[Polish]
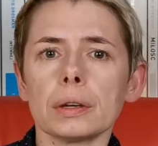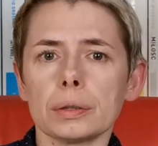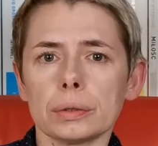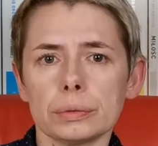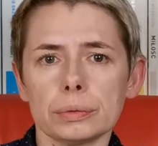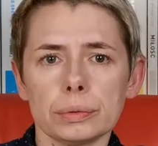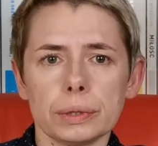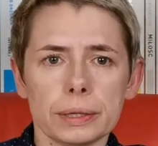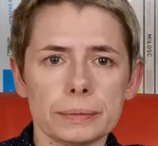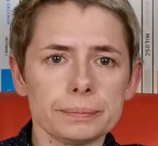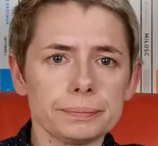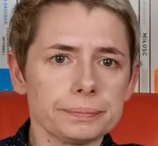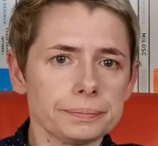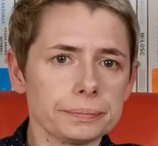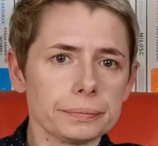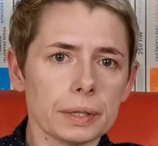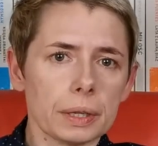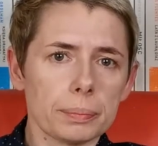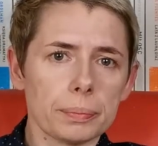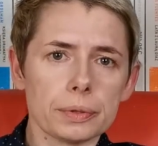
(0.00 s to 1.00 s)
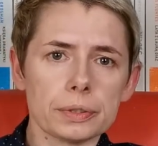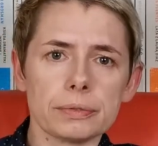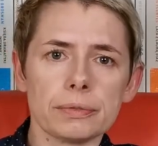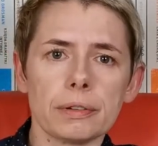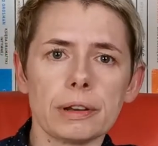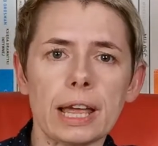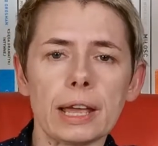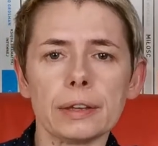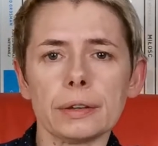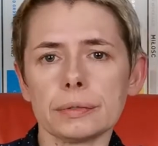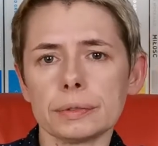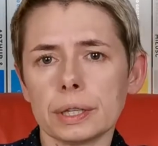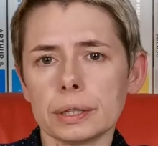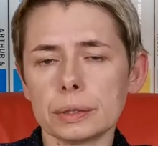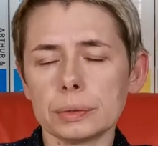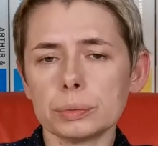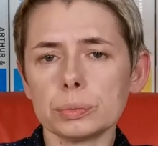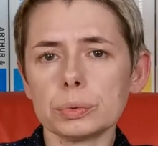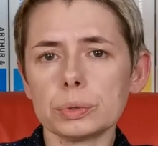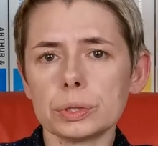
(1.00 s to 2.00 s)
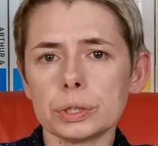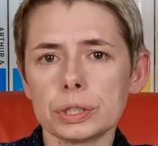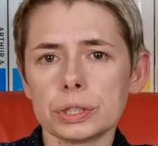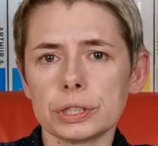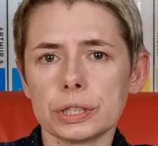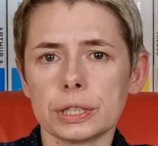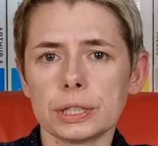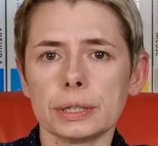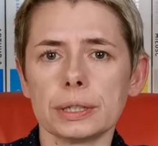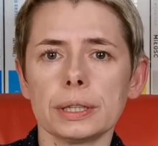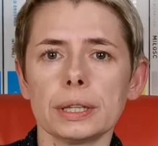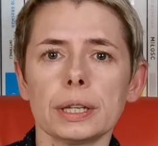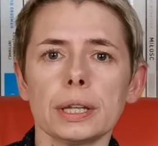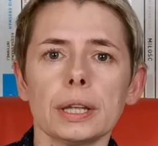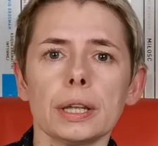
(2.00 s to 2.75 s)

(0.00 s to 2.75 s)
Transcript: które pozwalają na dłuższe